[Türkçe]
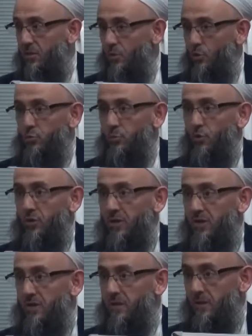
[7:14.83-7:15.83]
3 bölü 40.
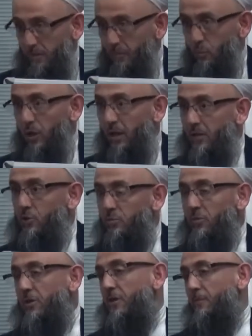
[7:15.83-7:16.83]
Tamam? Yani
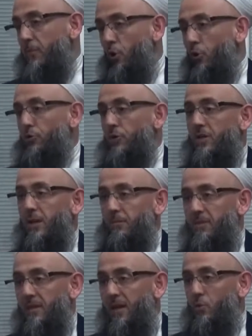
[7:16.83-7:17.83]
şimdi gördüğün
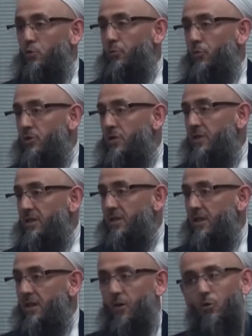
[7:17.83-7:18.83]
kitapta ya 3 bölü 40.
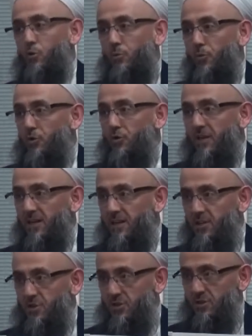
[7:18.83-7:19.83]
O 3 bölü 40
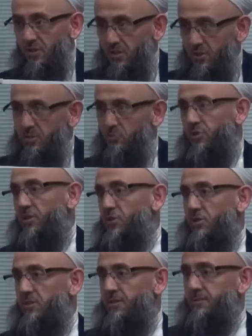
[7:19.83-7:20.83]
nereden çıktı? İşte buradan çıktı.